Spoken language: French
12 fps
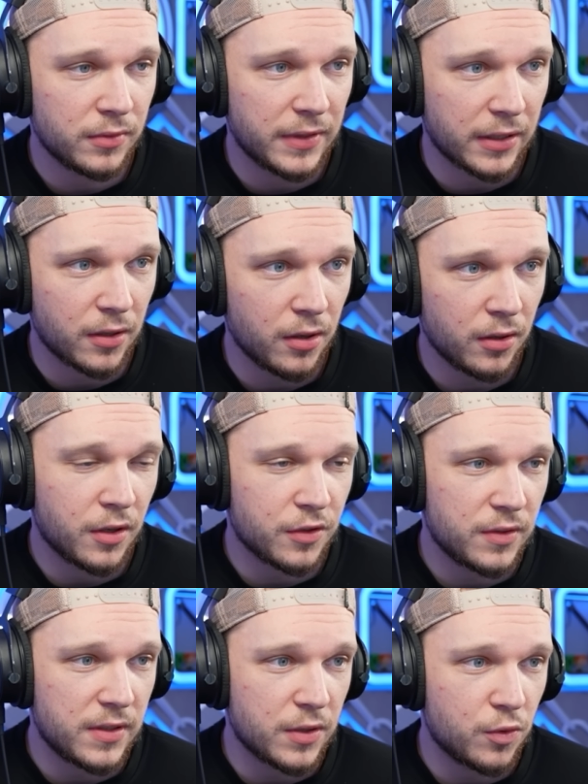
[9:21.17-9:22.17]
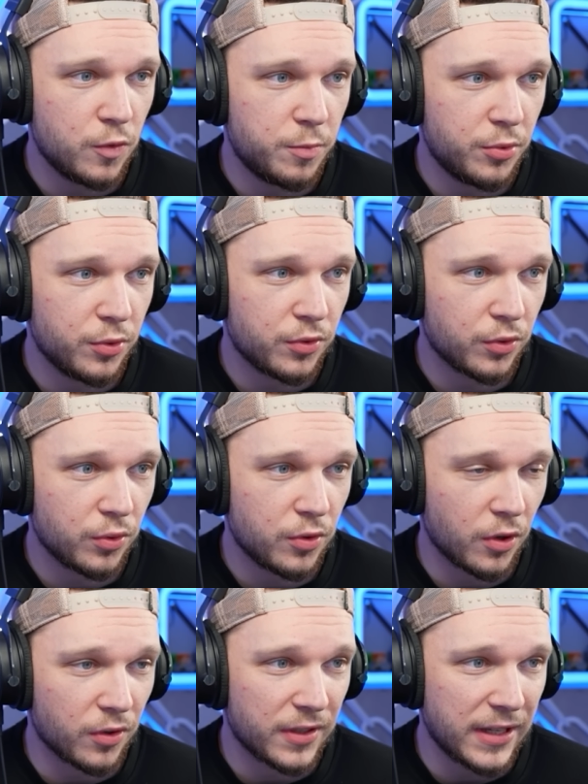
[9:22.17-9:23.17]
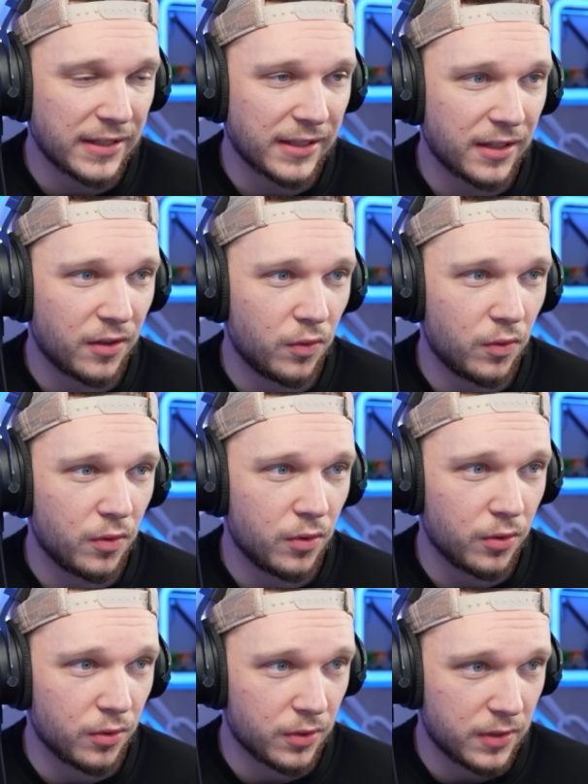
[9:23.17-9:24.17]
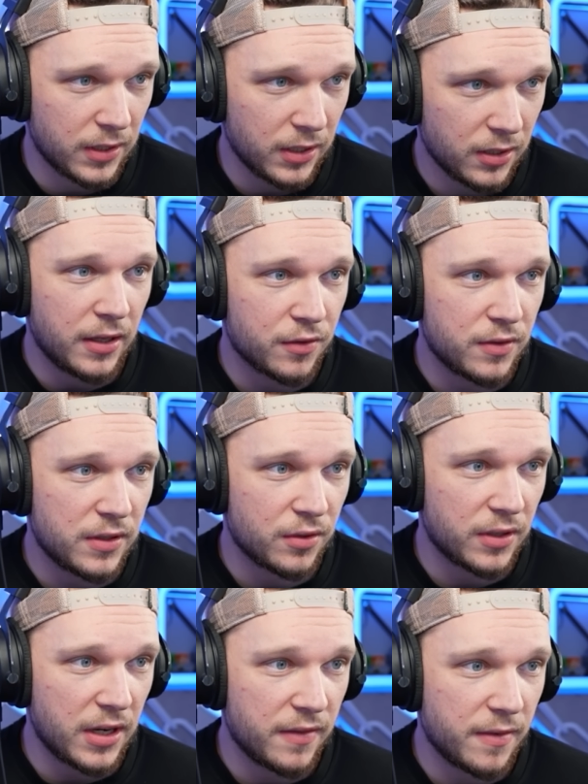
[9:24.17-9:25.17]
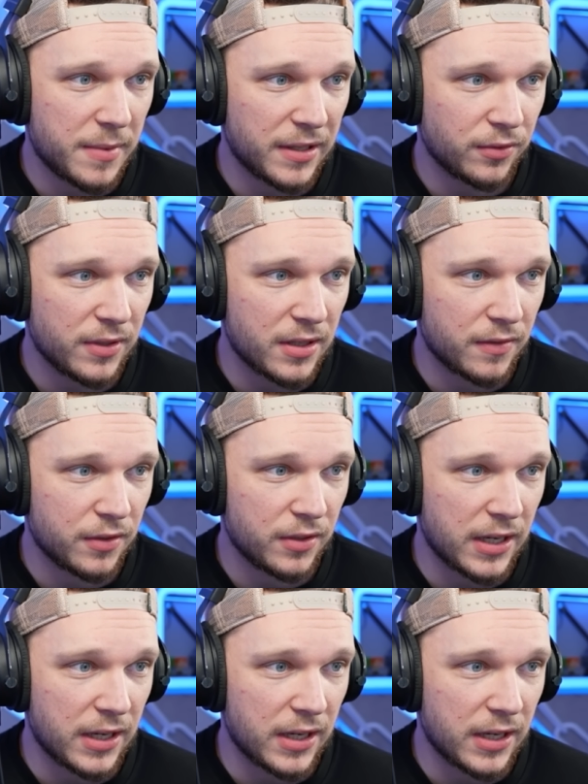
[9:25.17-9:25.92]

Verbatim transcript: d'accord Ensuite, il coupe le truc en 4 Ok. Et ensuite, tu l'enlèves à bâton et ça fait une